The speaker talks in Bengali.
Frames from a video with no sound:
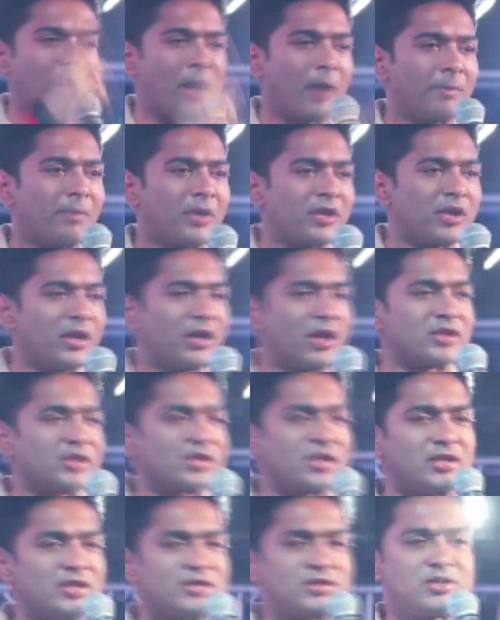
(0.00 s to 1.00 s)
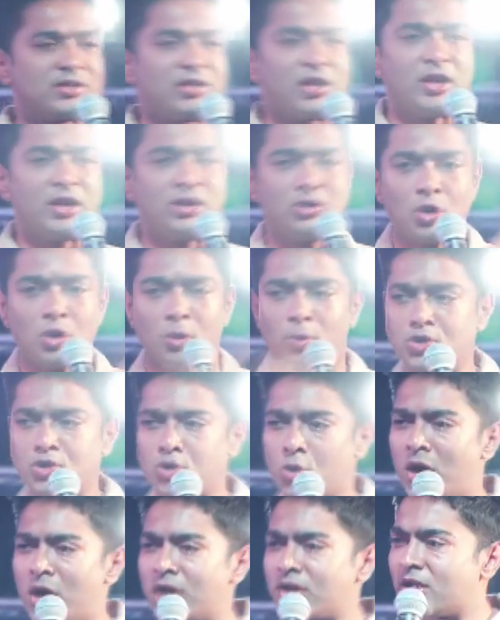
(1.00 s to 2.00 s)
আপনাদের কাছে এসছি এই
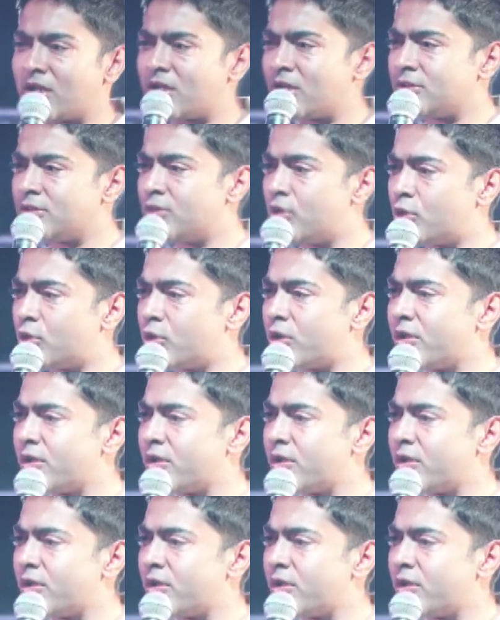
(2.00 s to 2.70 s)
নবজোয়ারকে কেন্দ্র করে